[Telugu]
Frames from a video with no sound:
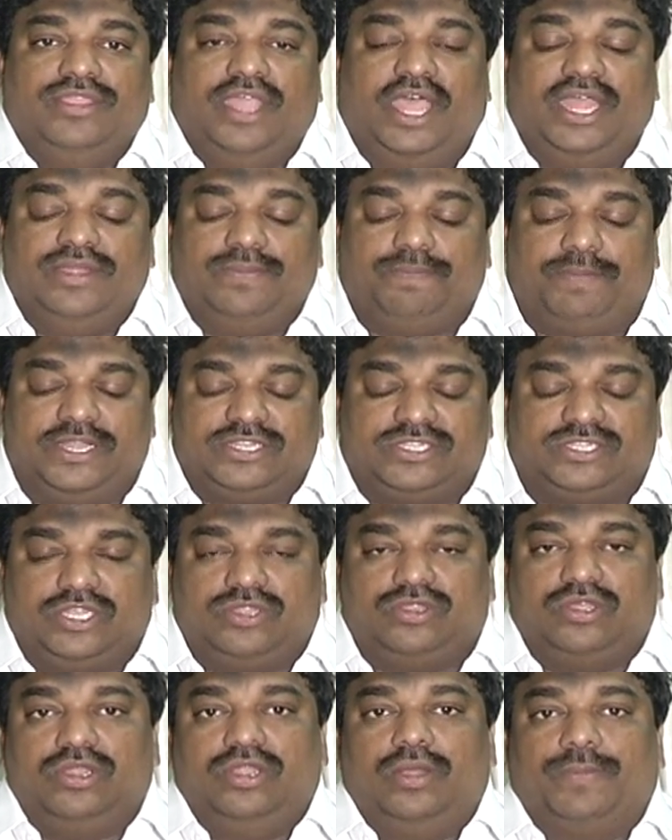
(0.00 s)
దాని
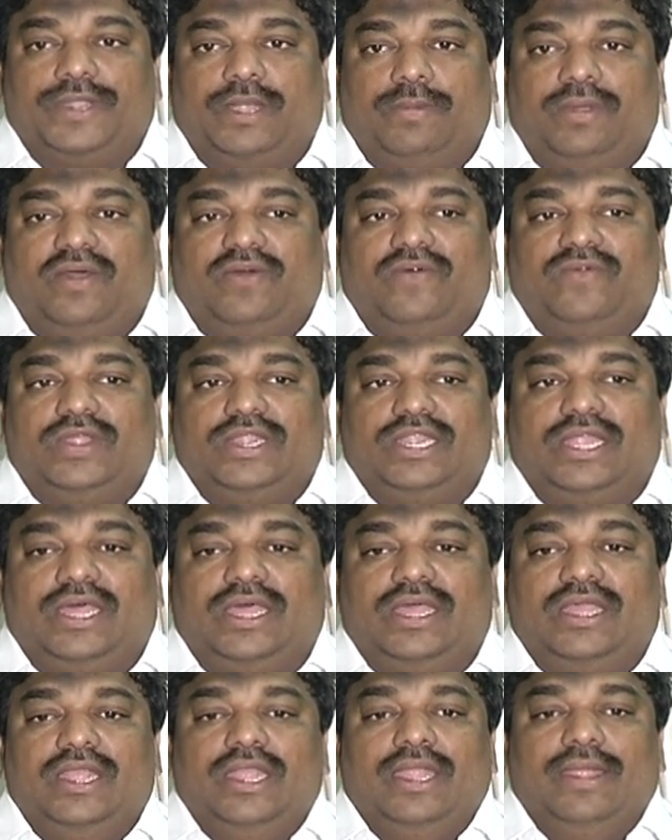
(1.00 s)
పరిస్థితుల్లో ప్రభావం వల్ల
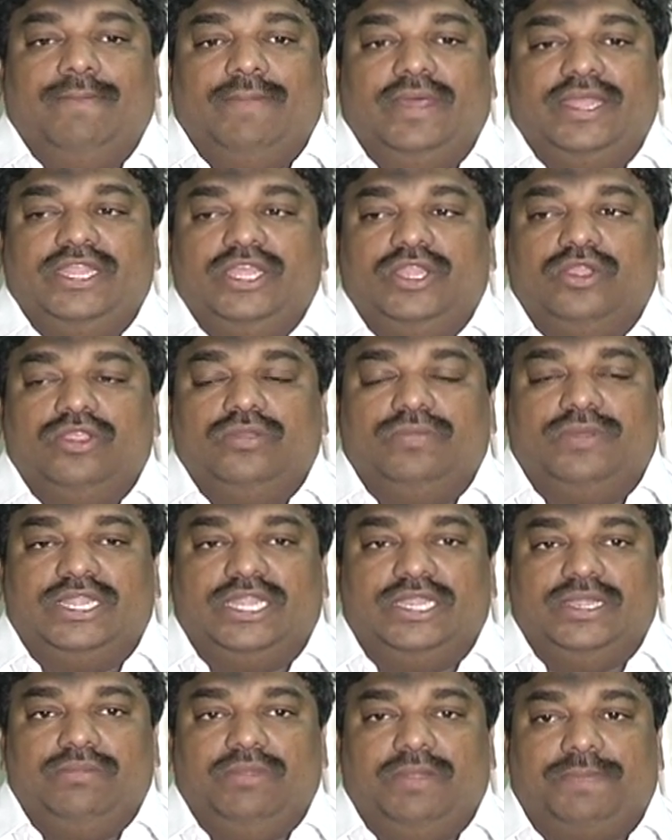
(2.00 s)
మరి ఈరోజు
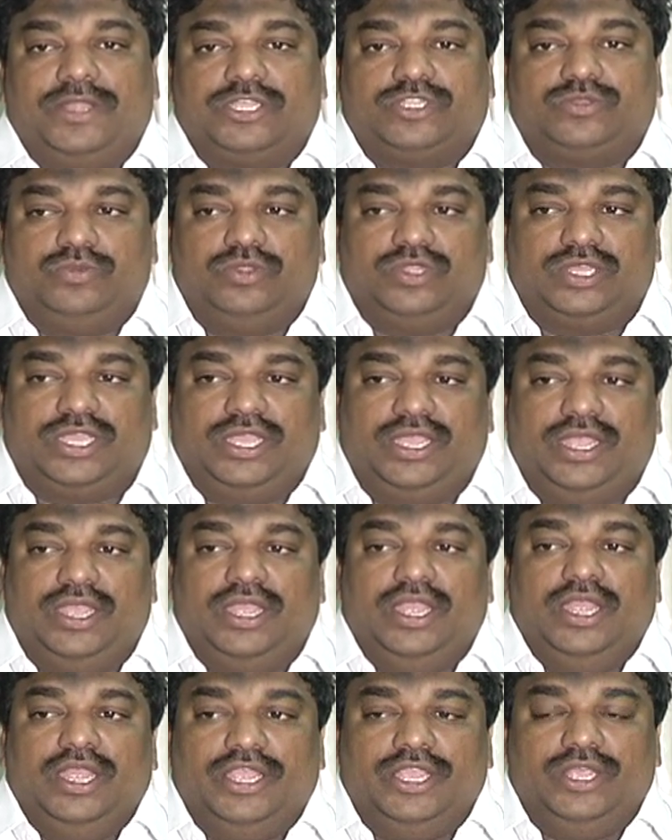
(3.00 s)
మళ్ళీ నేను మీ ప్రెస్ ముందుకి
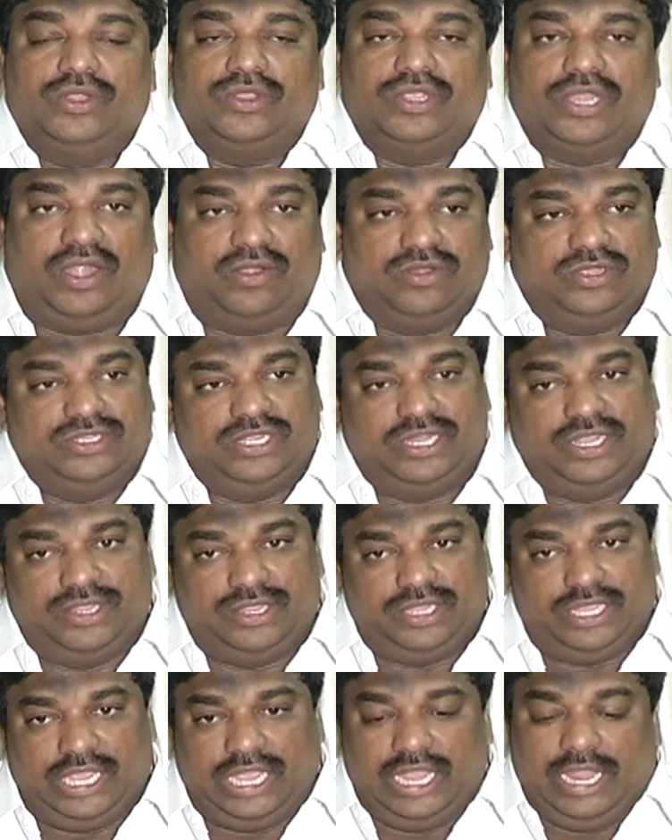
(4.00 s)
ఈరోజు రావడం
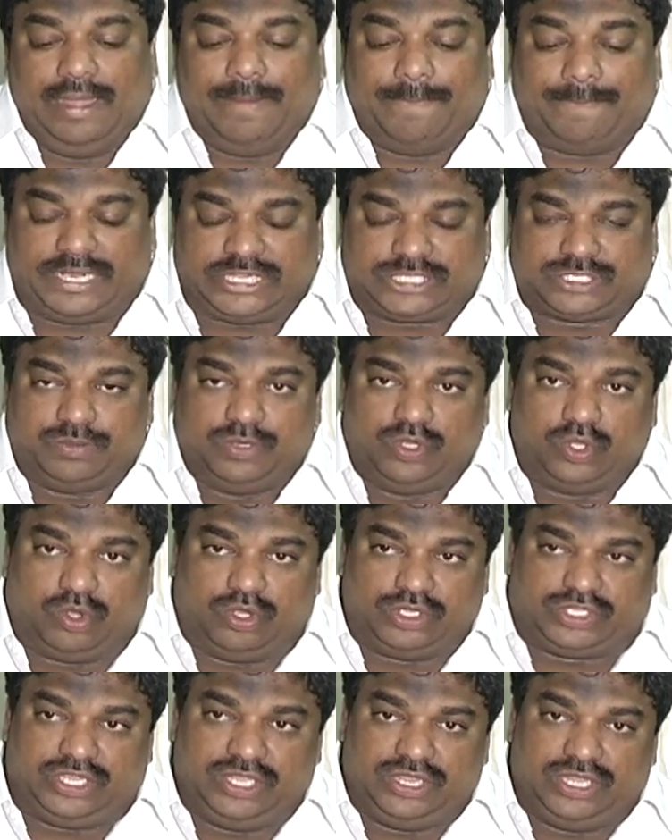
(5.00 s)
జరిగింది ప్రెస్ ముందుకు
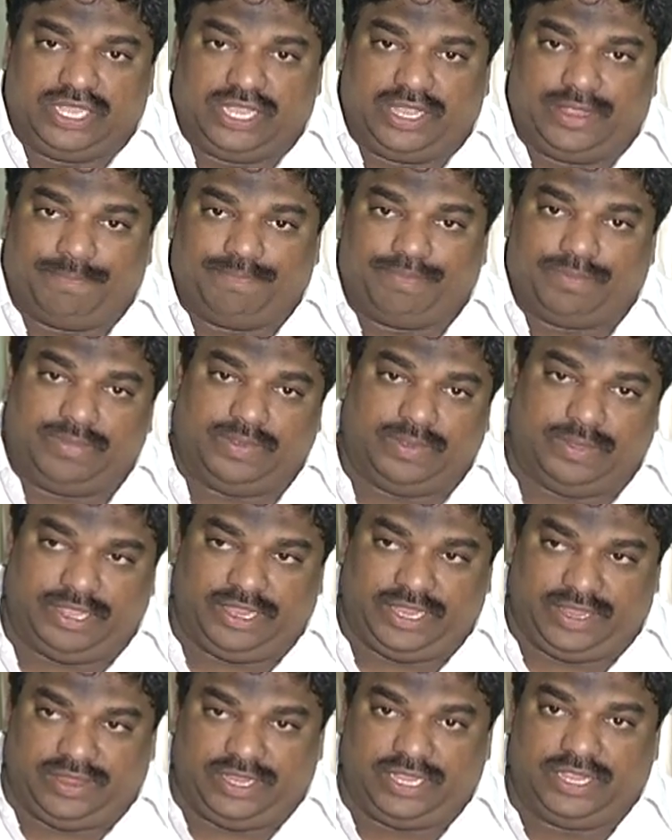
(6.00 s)
వచ్చింది
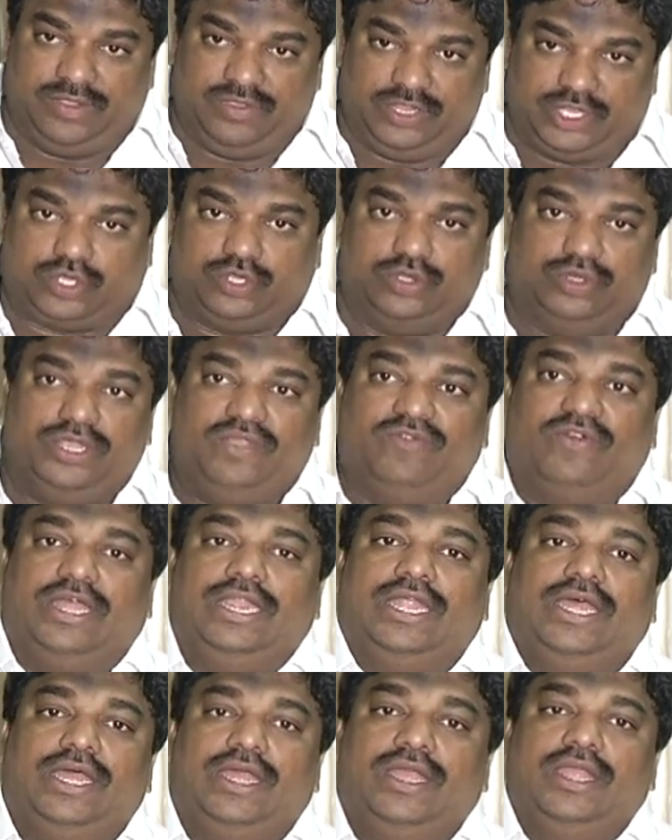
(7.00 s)
ఈ ఈ ఇష్యూ
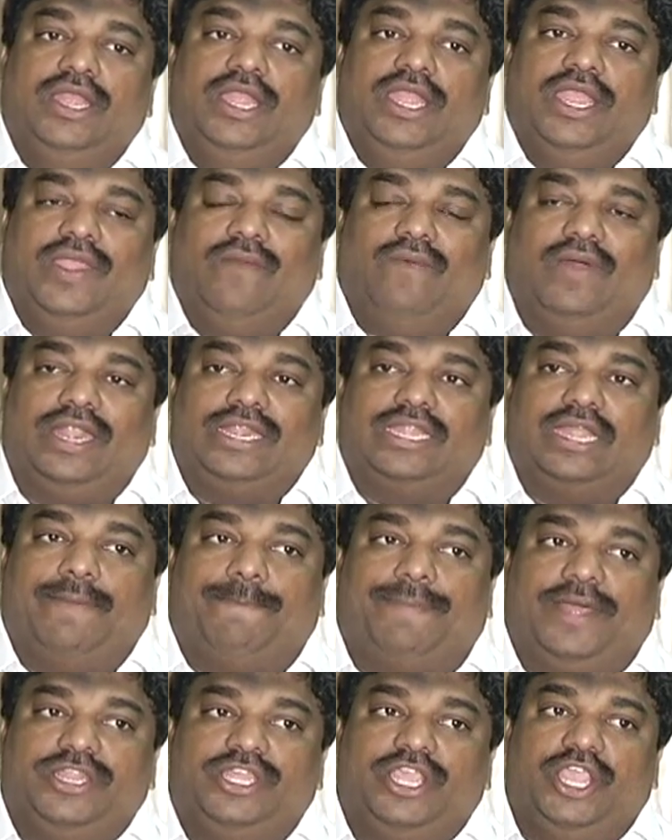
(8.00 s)
ఇవాళ ఇవాళకి
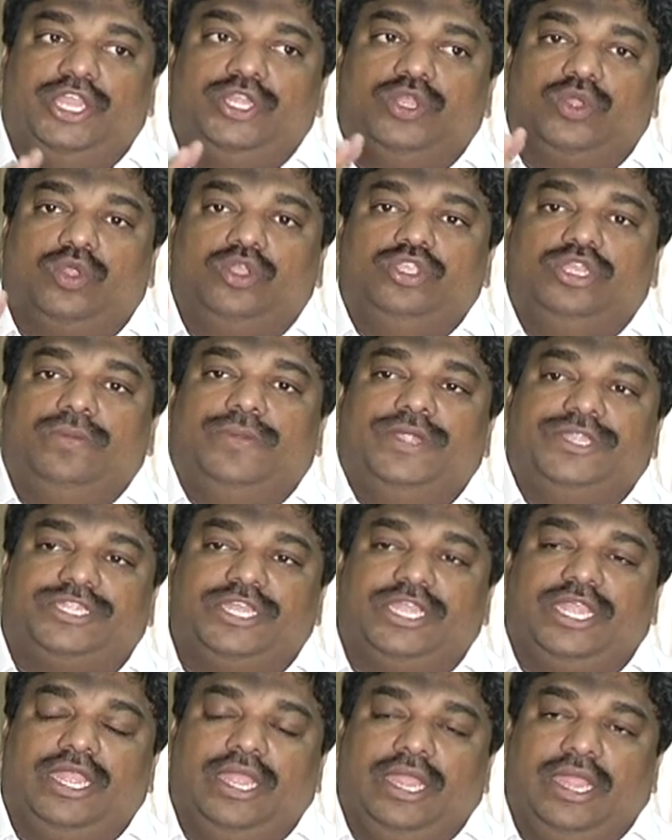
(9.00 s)
పదిహేను రోజులు
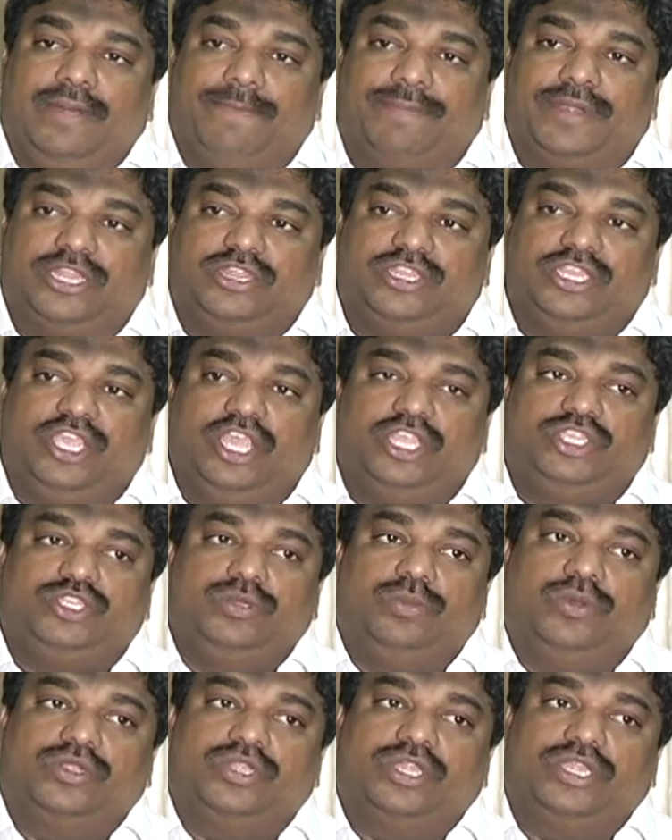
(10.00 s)
బట్టి ప్రతి
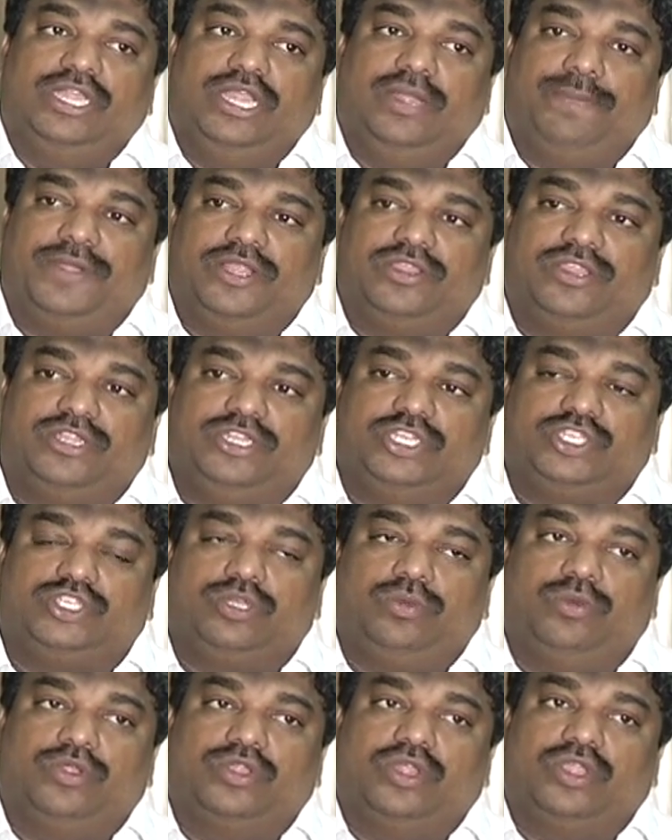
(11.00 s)
ఎగ్జిబ్యూటర్ని ప్రతి
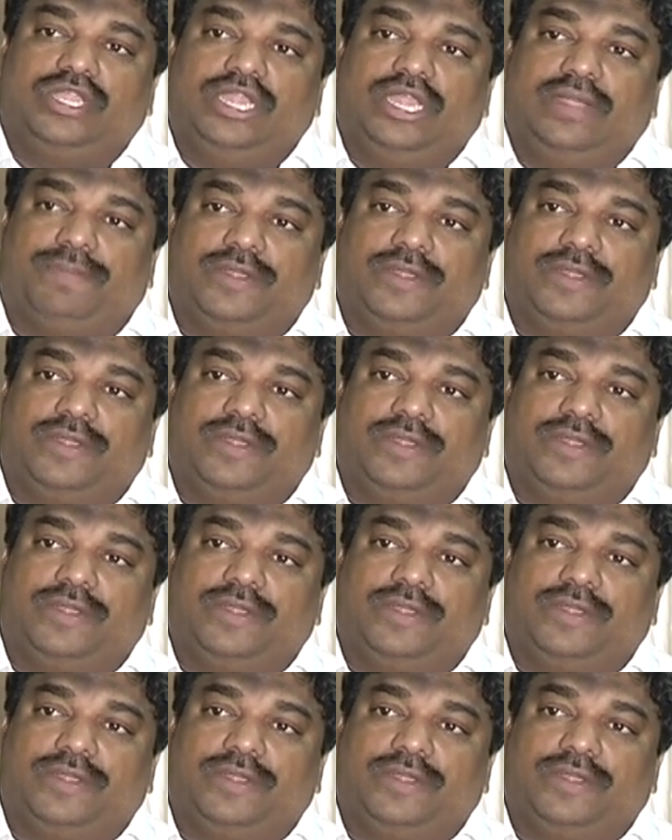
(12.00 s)
డిస్ట్రిబ్యూటర్ని